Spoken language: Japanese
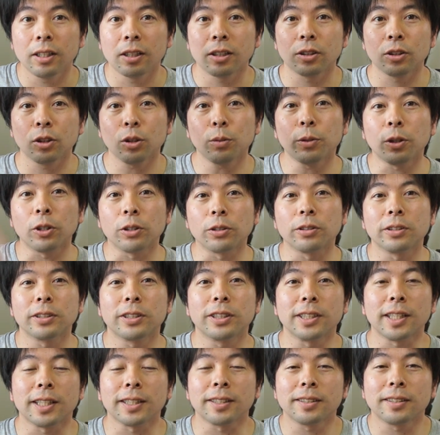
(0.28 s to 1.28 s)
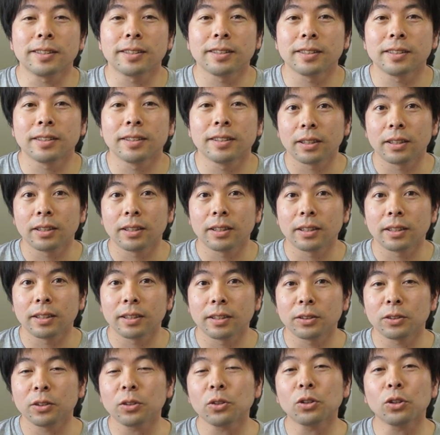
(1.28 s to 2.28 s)
どうもうずです
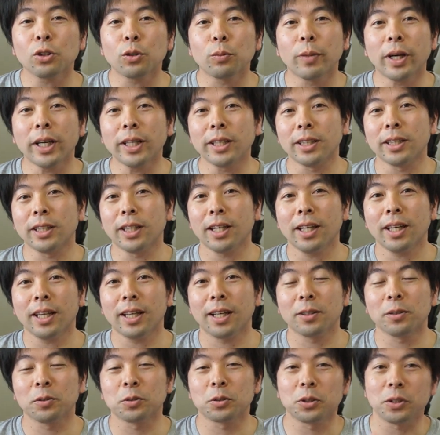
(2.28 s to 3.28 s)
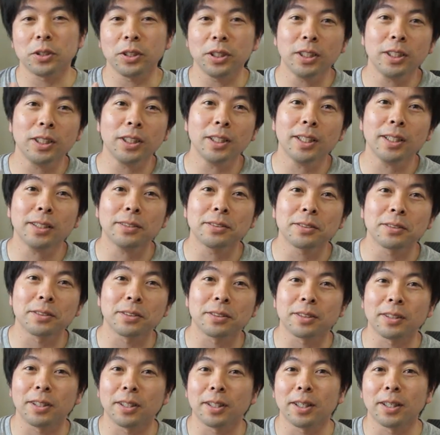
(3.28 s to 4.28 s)
ちょっと前にねあの
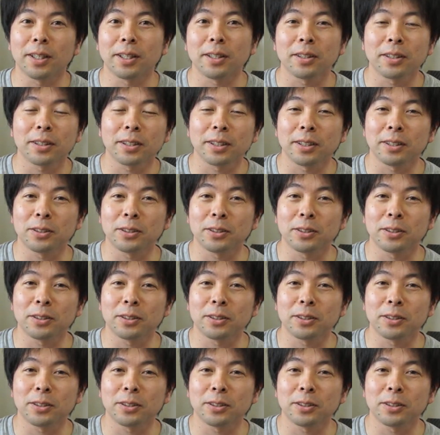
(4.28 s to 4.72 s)
3DS って